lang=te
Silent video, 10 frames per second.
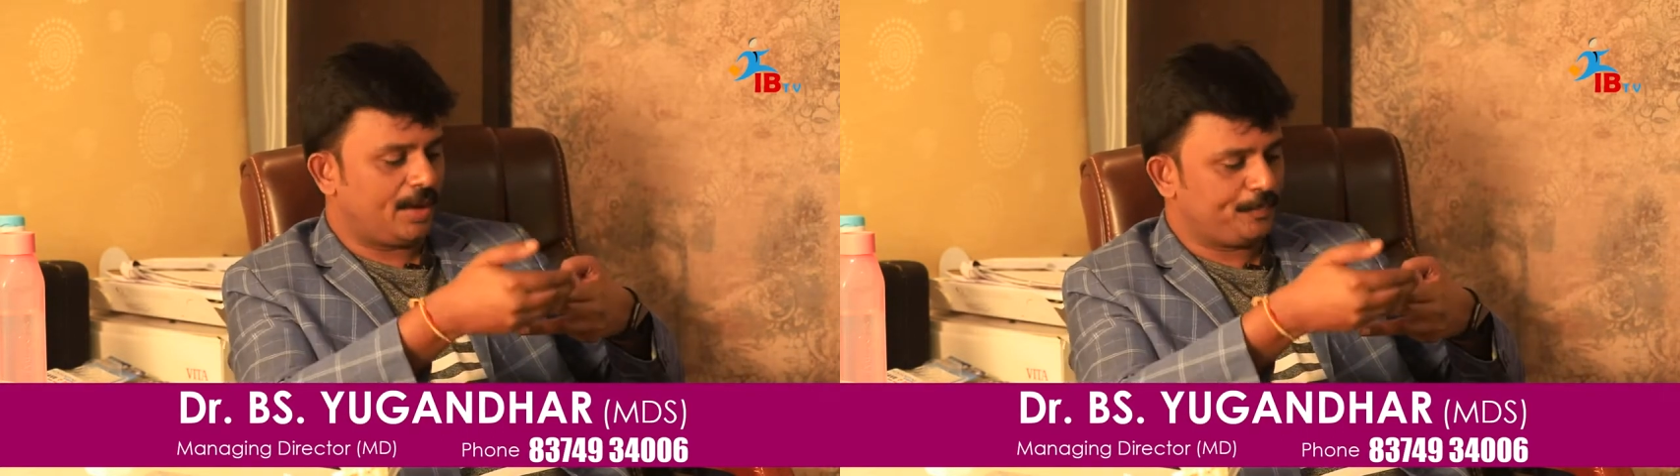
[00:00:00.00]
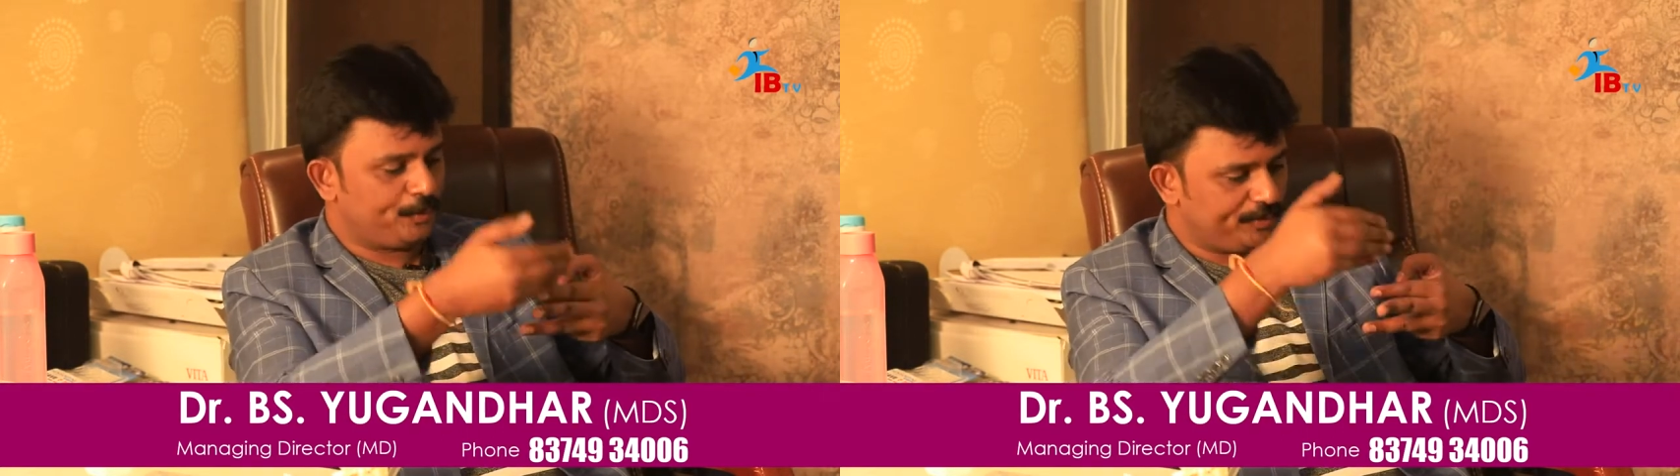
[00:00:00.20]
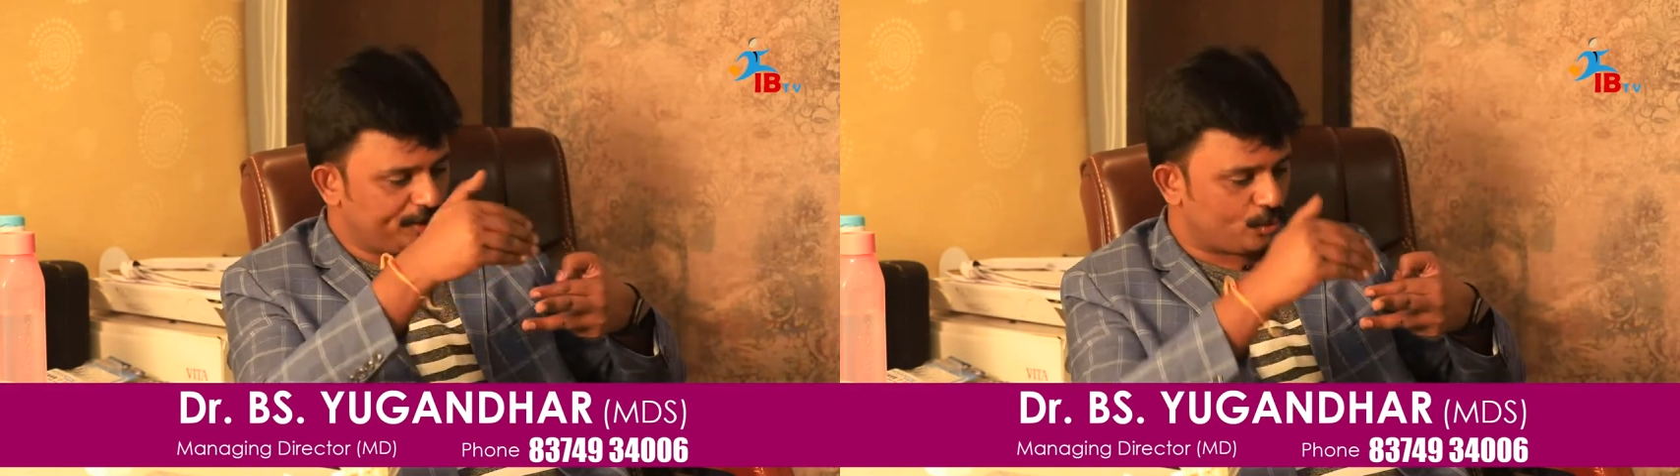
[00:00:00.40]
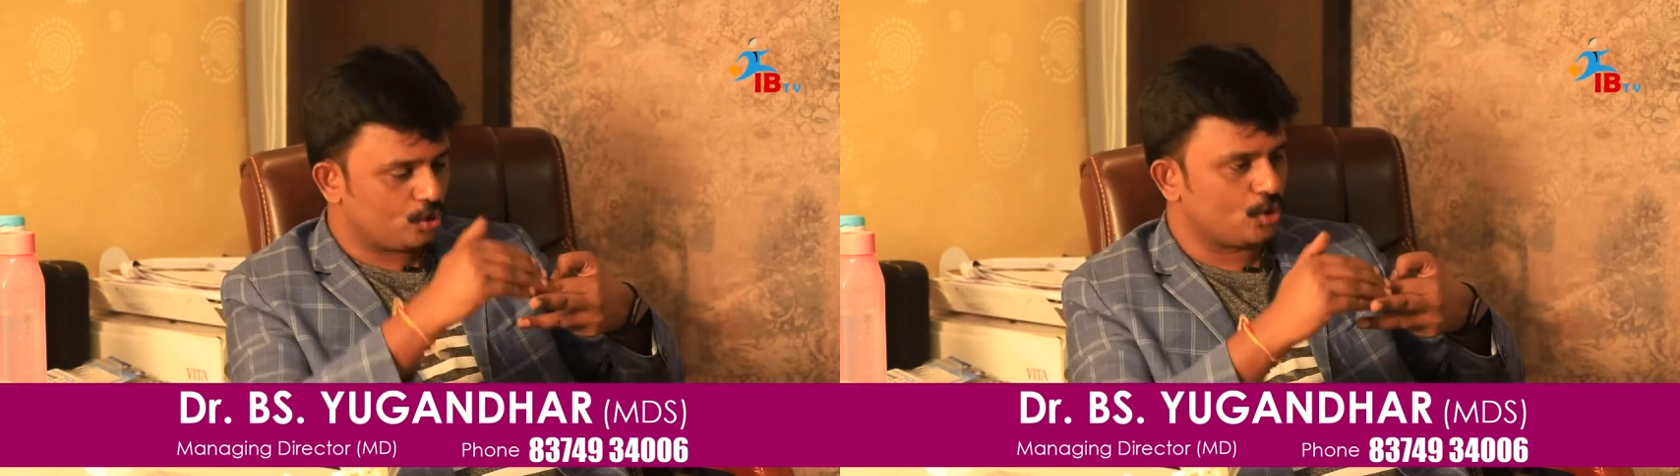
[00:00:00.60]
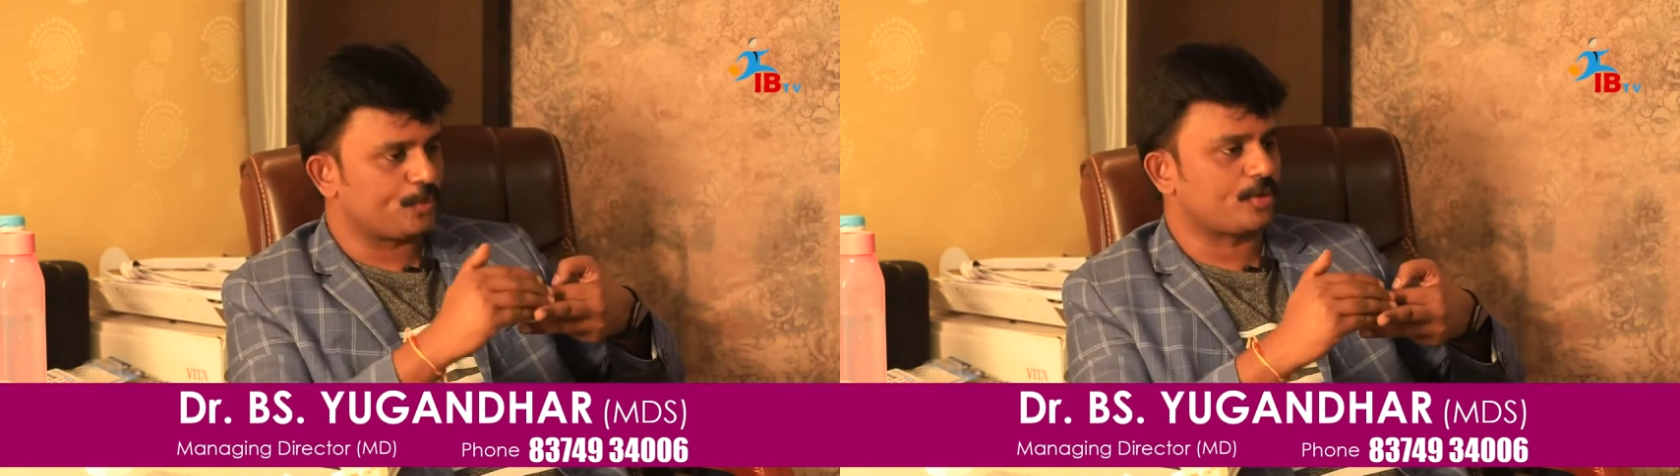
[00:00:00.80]
అప్పుడు మీకు
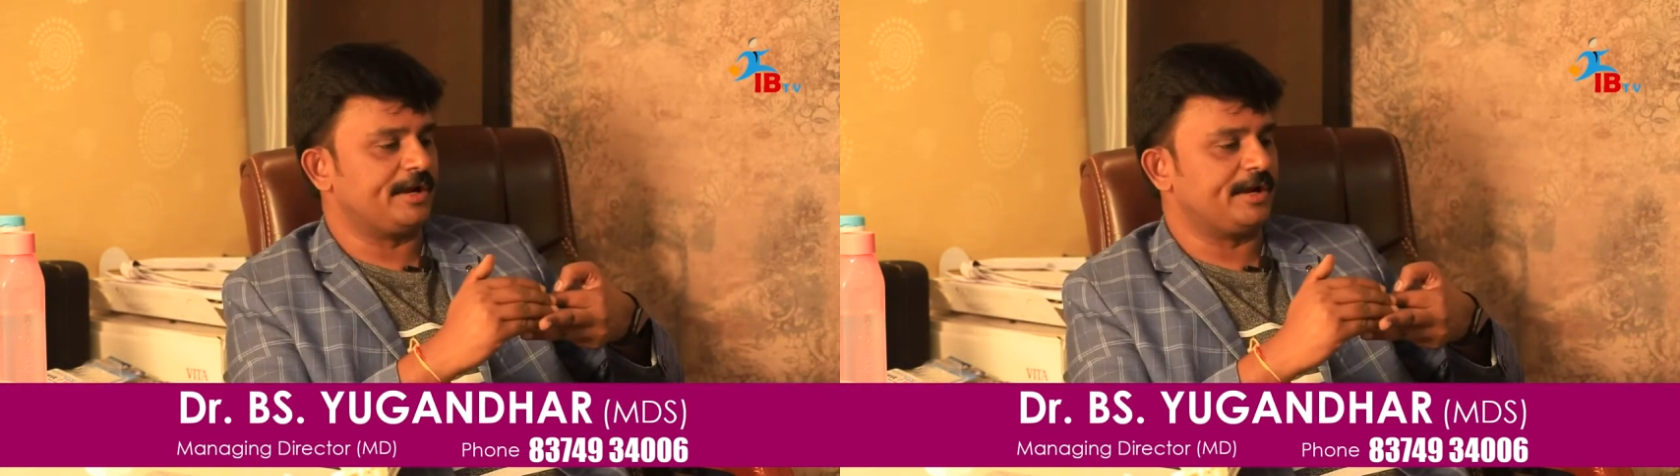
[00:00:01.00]
రెండో పొర